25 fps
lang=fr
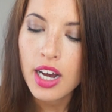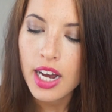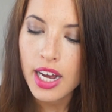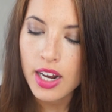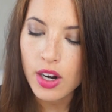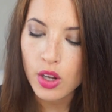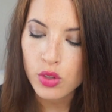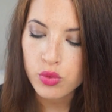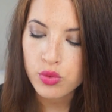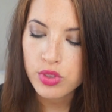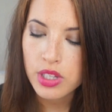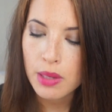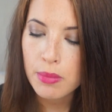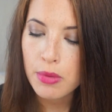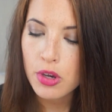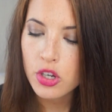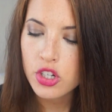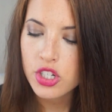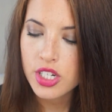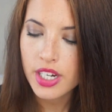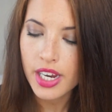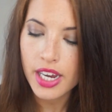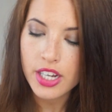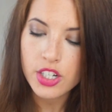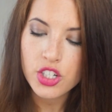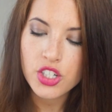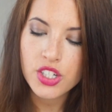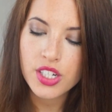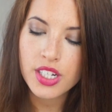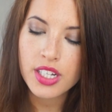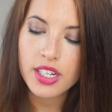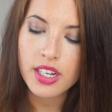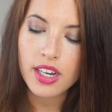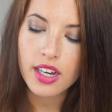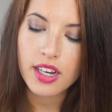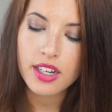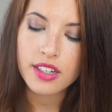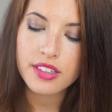Alors tout d'abord j'ai racheté
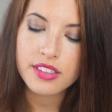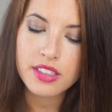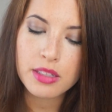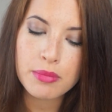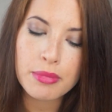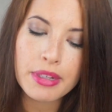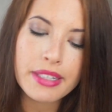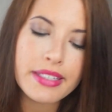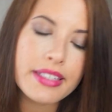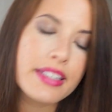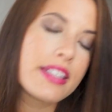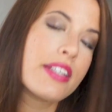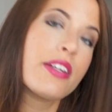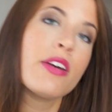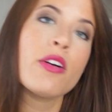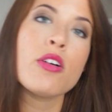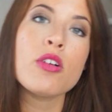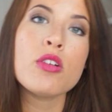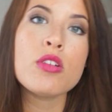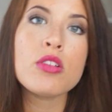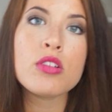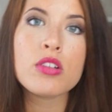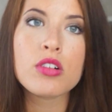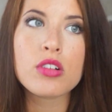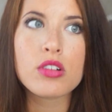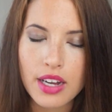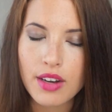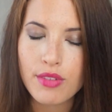un démaquillant.